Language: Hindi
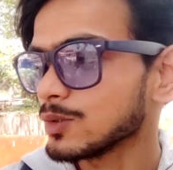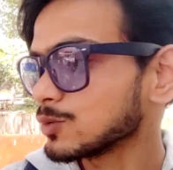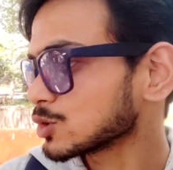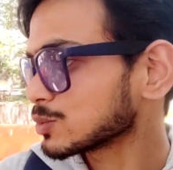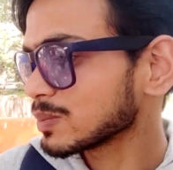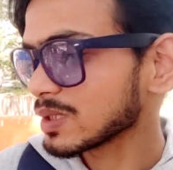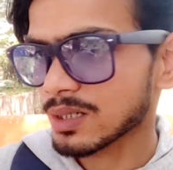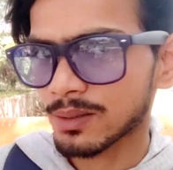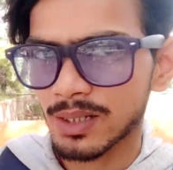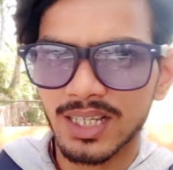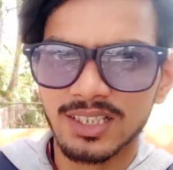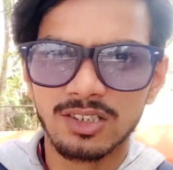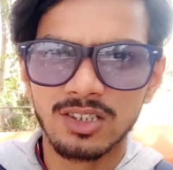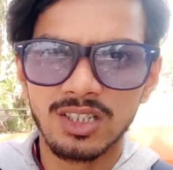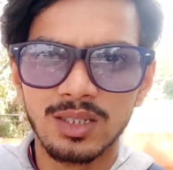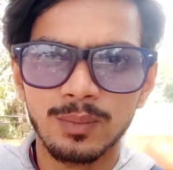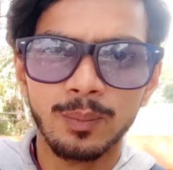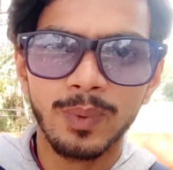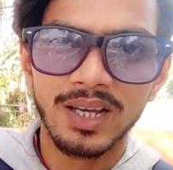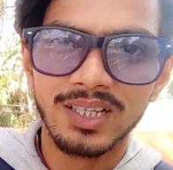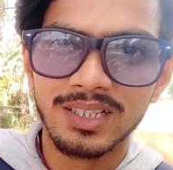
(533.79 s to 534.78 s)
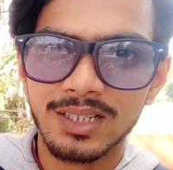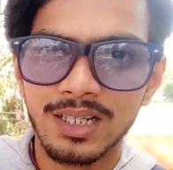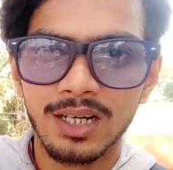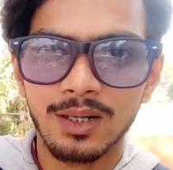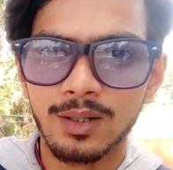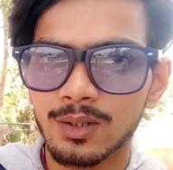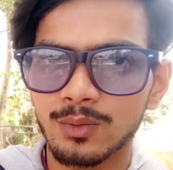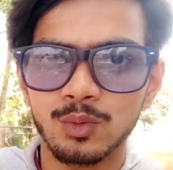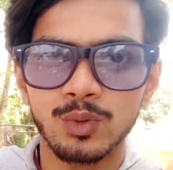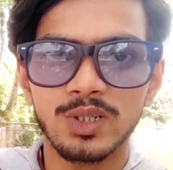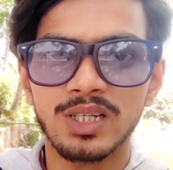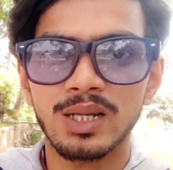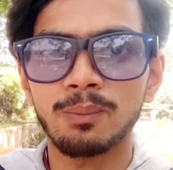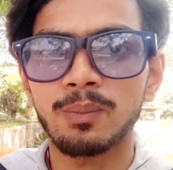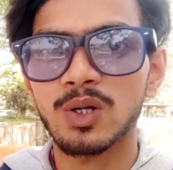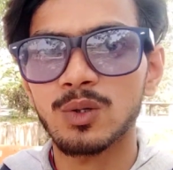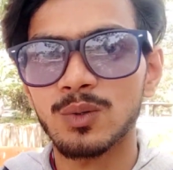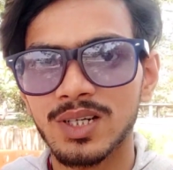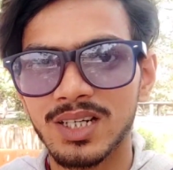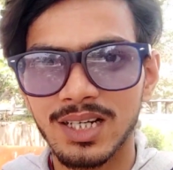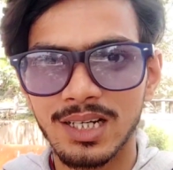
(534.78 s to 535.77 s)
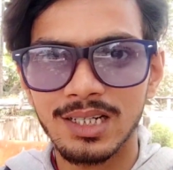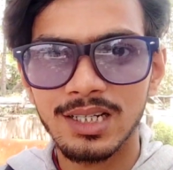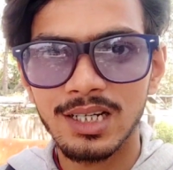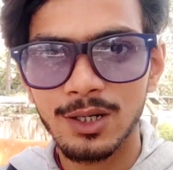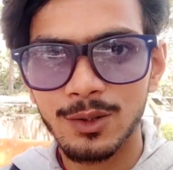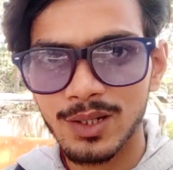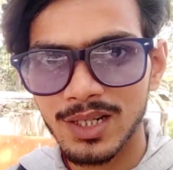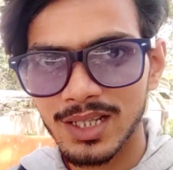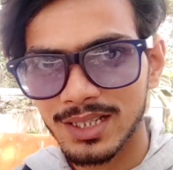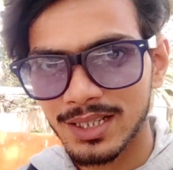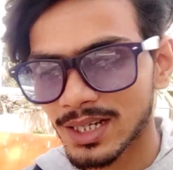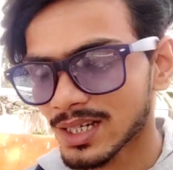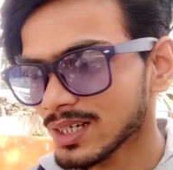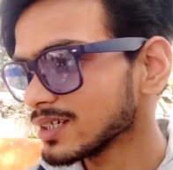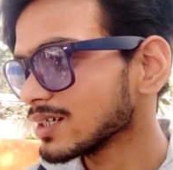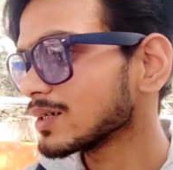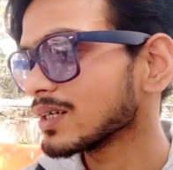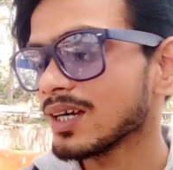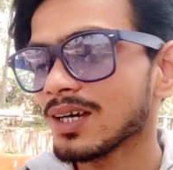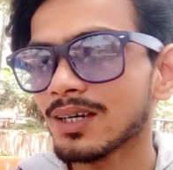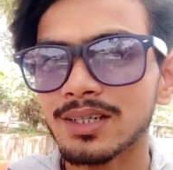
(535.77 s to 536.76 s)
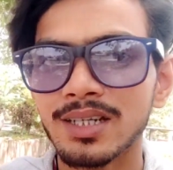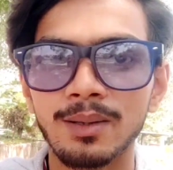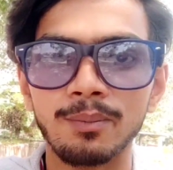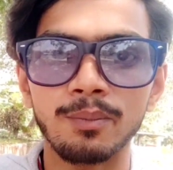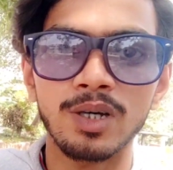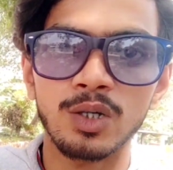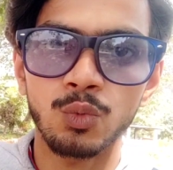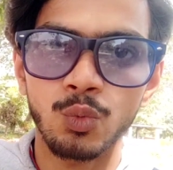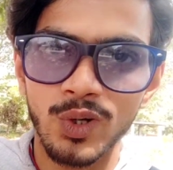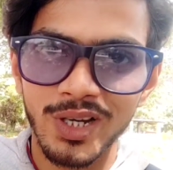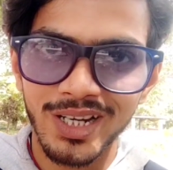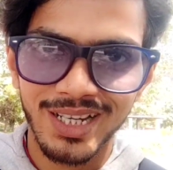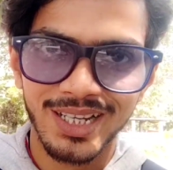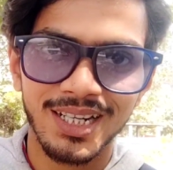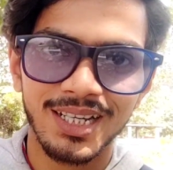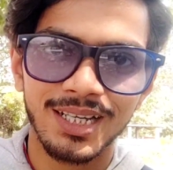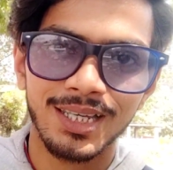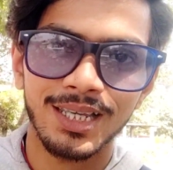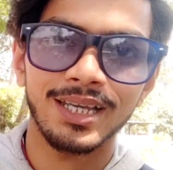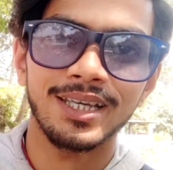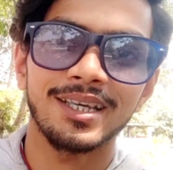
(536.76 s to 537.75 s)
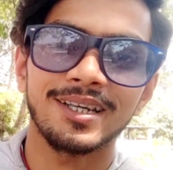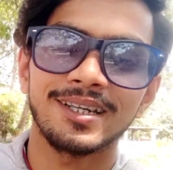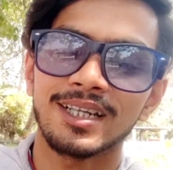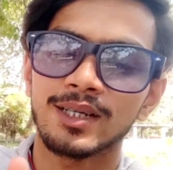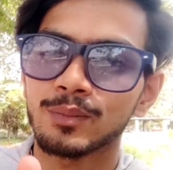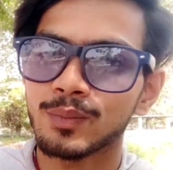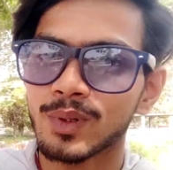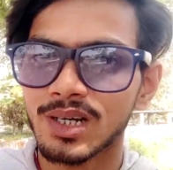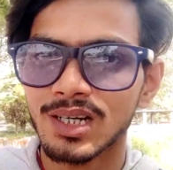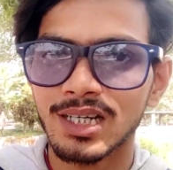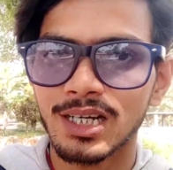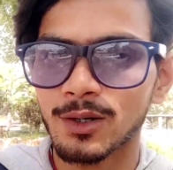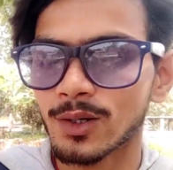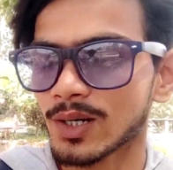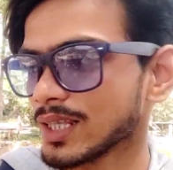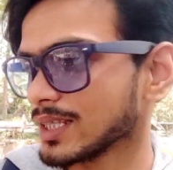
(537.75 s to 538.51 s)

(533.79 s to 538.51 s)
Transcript: उसमें एक्चुअली बाइक का वो नंबर वगैरह लिखा हुआ रहता है नंबर वगैरह क्या यार नंबर लिखा हुआ